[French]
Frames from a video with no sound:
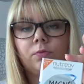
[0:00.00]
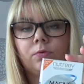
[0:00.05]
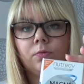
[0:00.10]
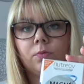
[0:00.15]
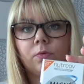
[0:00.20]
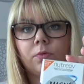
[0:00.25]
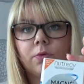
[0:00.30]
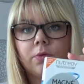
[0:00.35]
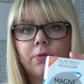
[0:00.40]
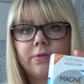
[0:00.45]

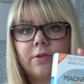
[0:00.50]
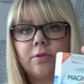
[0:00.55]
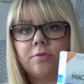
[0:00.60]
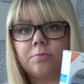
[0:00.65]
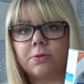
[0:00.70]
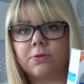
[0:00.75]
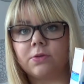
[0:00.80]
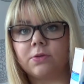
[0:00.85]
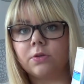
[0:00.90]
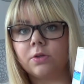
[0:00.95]
donc ça
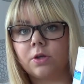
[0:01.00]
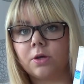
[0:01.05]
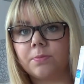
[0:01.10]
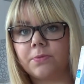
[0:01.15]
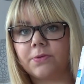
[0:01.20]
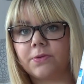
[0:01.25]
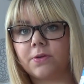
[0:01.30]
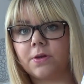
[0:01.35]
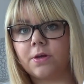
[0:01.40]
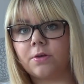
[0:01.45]
se présente
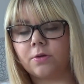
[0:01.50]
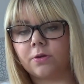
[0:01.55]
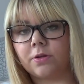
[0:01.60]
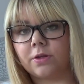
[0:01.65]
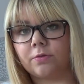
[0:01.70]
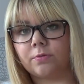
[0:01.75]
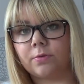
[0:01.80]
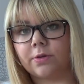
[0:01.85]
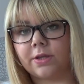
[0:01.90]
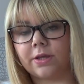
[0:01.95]
comme ça, il y a,
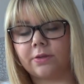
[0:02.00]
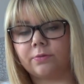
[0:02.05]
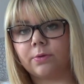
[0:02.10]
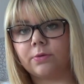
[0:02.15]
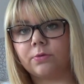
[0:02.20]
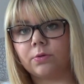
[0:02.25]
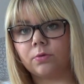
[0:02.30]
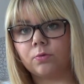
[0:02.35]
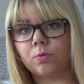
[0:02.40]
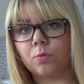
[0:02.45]
il y a
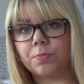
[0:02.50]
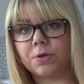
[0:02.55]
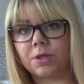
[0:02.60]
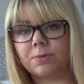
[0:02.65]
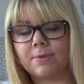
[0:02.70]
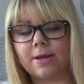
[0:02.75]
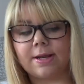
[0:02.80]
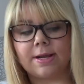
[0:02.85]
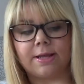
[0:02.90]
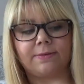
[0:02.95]
60
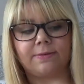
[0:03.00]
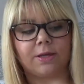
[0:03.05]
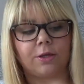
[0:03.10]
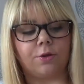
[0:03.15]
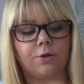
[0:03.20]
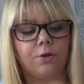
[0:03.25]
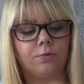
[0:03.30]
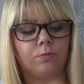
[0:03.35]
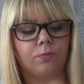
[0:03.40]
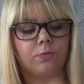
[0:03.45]
comprimés à
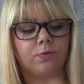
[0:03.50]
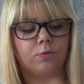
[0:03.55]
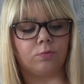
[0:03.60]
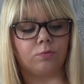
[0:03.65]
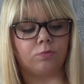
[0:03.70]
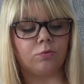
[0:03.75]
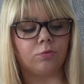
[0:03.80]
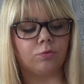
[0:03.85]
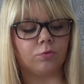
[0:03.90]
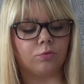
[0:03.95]
l'intérieur donc c'est
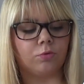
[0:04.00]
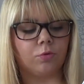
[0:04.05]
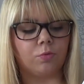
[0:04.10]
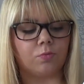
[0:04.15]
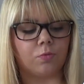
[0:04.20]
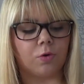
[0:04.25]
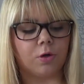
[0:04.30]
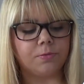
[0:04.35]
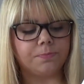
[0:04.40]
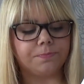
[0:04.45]
une cure de 2
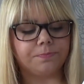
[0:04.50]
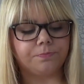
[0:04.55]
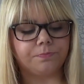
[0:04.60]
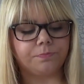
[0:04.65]
mois